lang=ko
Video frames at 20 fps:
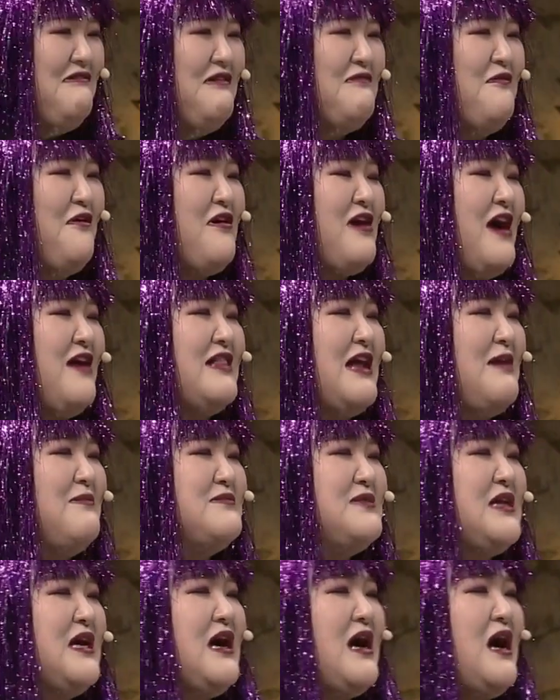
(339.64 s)
2위 뭘까요?
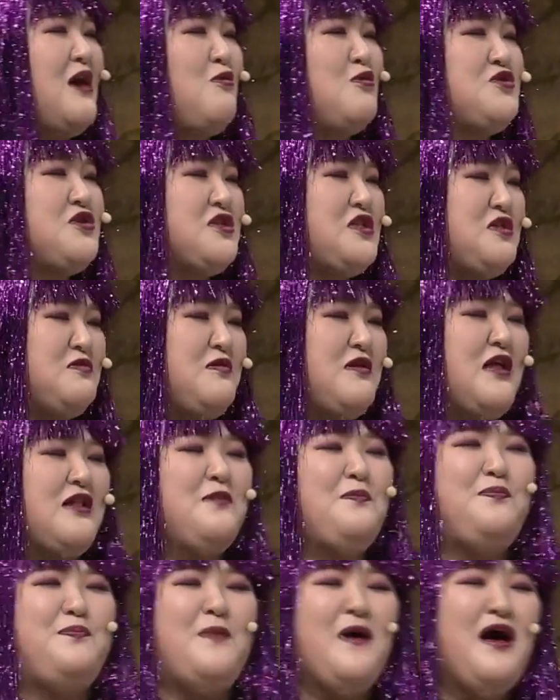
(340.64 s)
남자가 고쳤으면
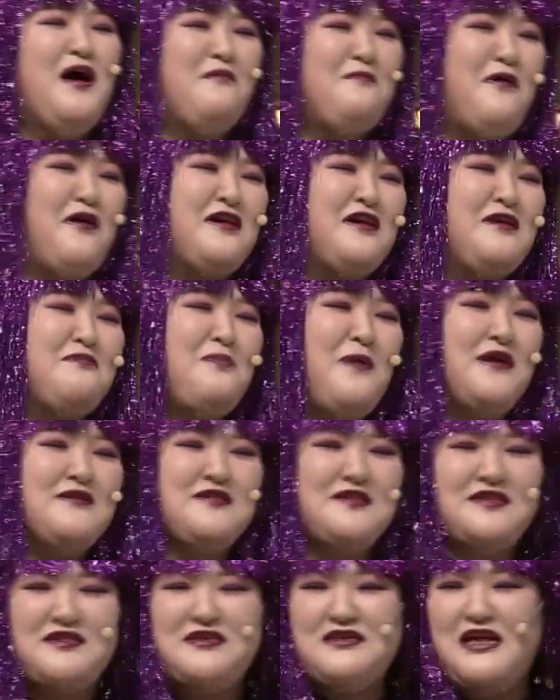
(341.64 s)
하는 버릇
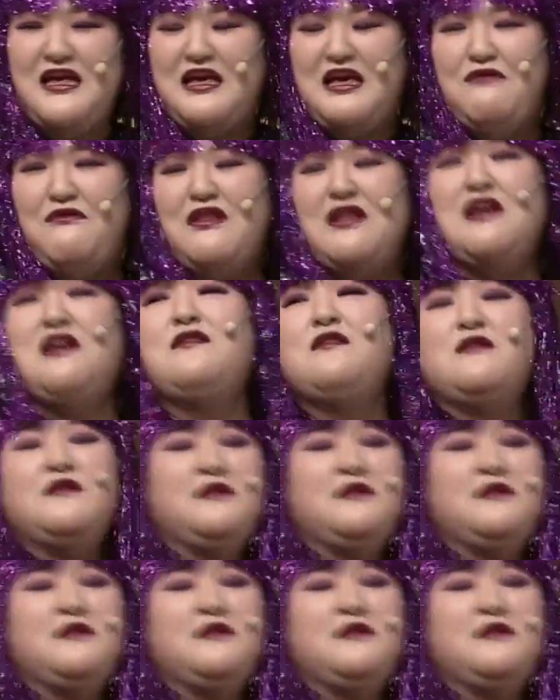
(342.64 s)
베스트 3 2위는